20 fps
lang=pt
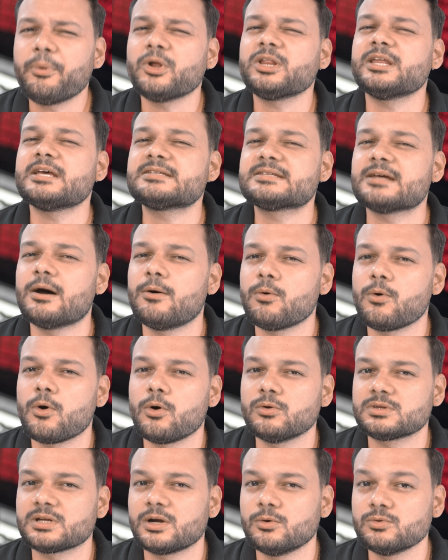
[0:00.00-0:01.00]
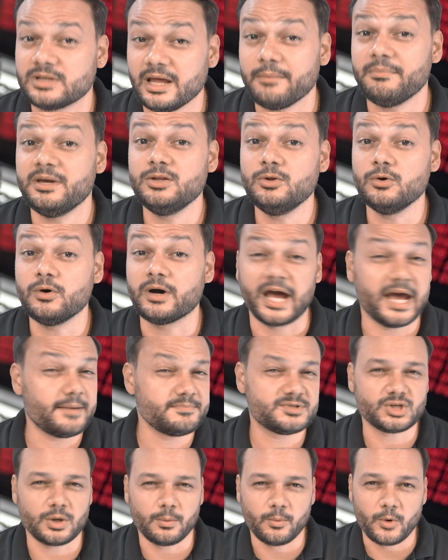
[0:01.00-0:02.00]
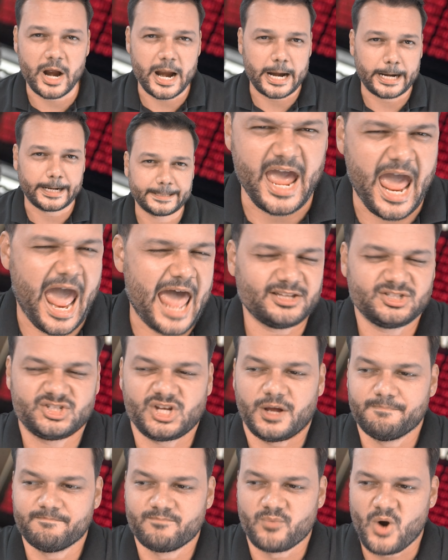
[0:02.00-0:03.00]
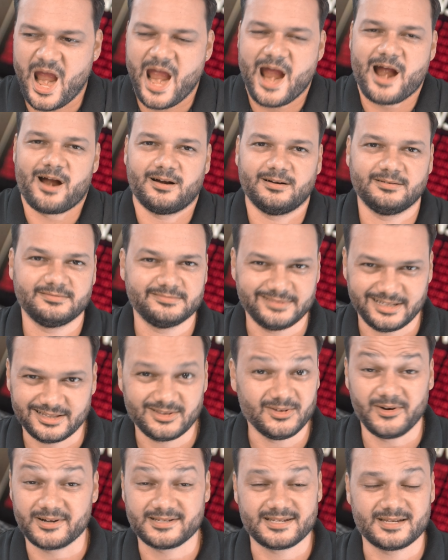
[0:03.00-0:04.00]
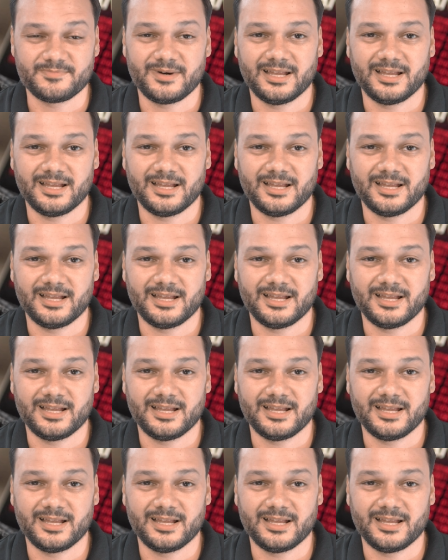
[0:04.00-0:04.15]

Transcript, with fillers: proteção contra o temido ransomware. Ransomware. Adoro essas